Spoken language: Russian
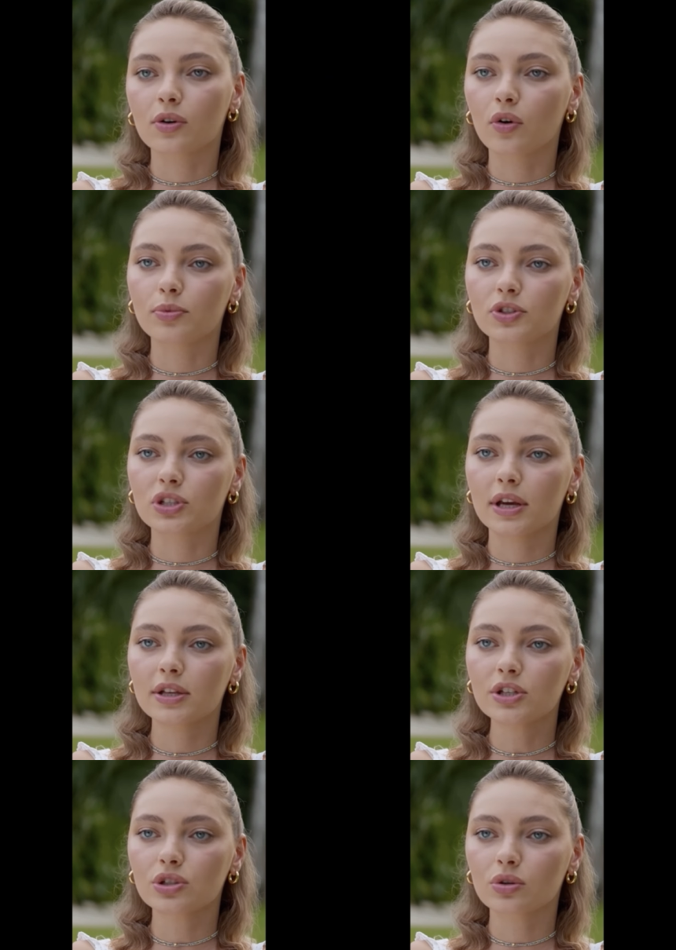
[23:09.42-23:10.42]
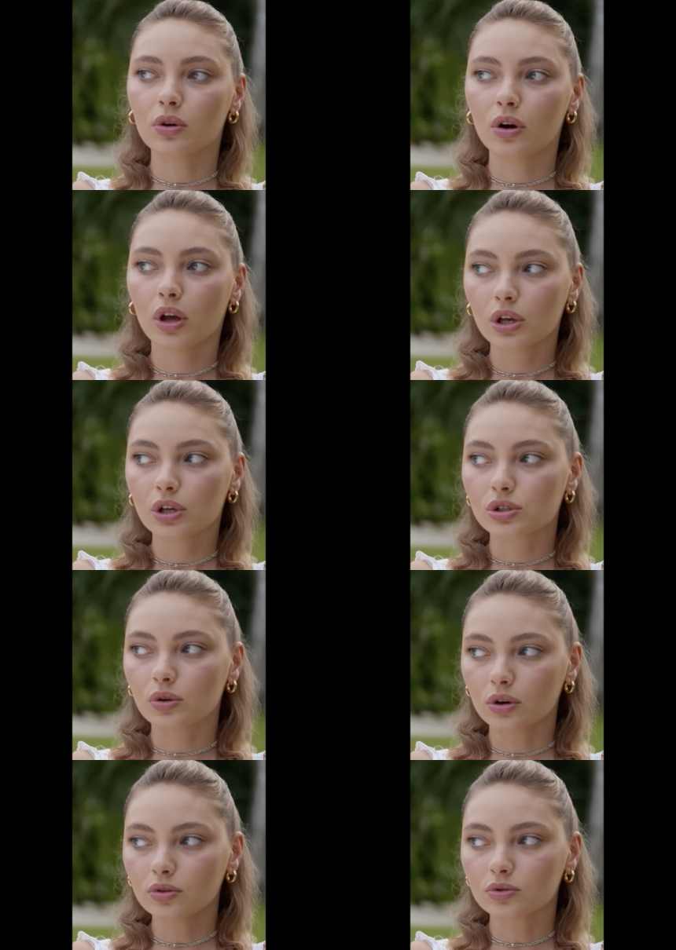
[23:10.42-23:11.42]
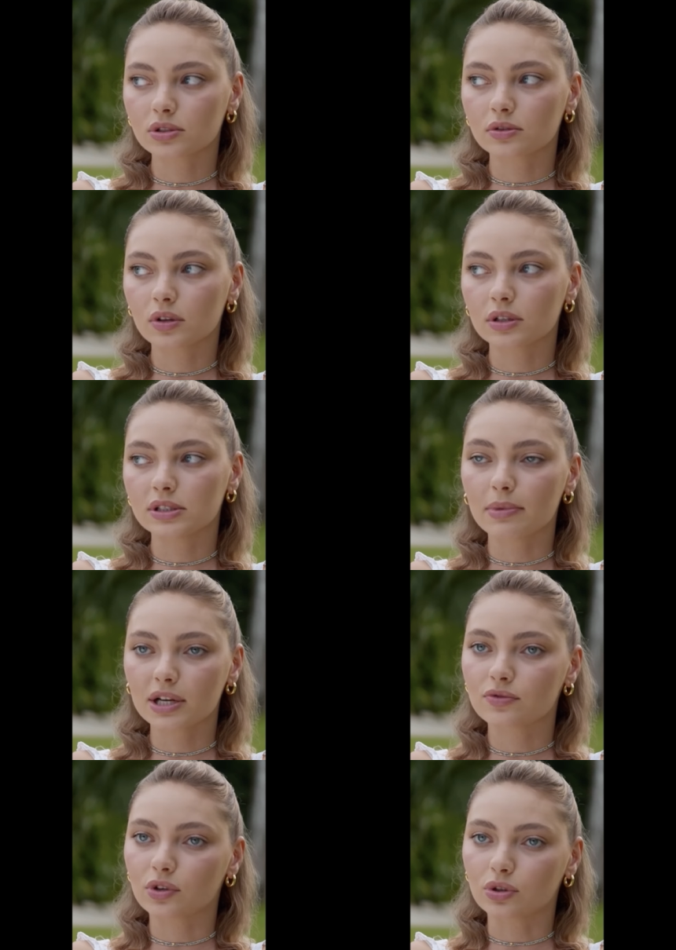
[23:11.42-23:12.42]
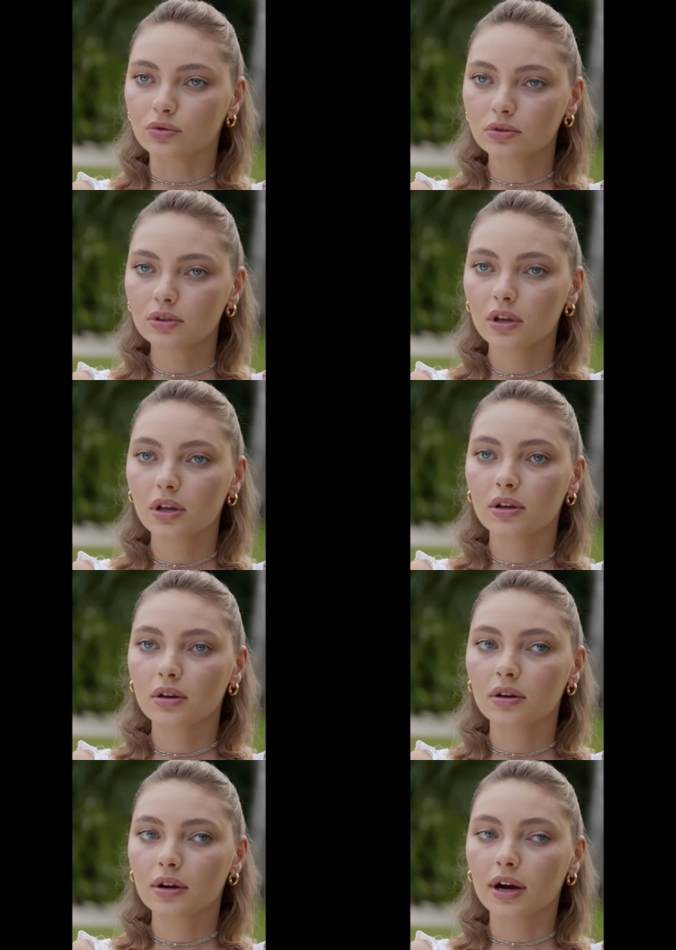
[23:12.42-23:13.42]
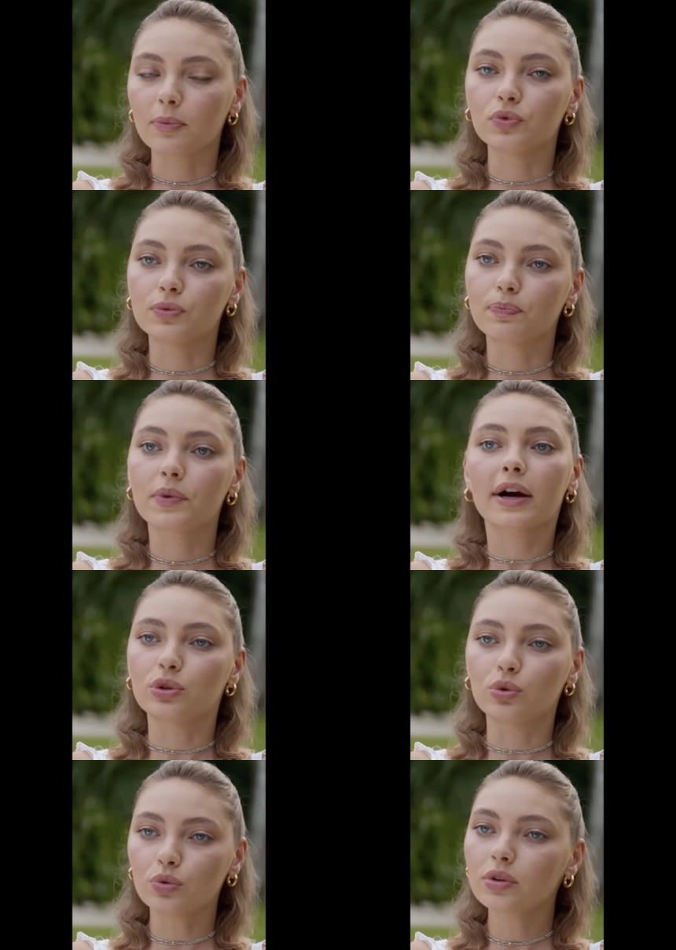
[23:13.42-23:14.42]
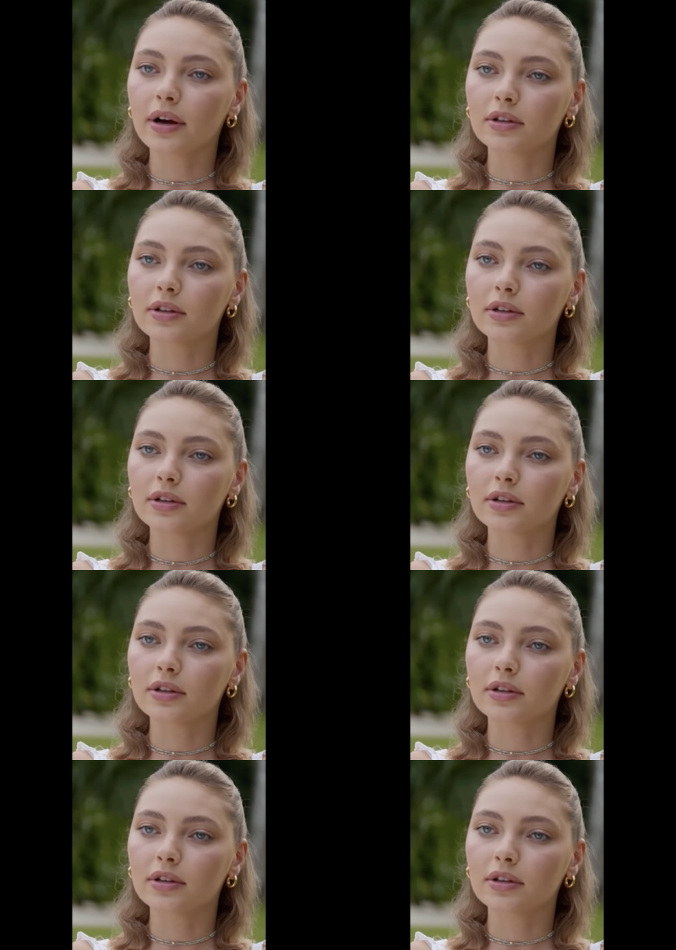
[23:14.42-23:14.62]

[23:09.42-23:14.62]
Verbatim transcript: такое впечатление, что Сонюс, Димаш вернул как, как друга,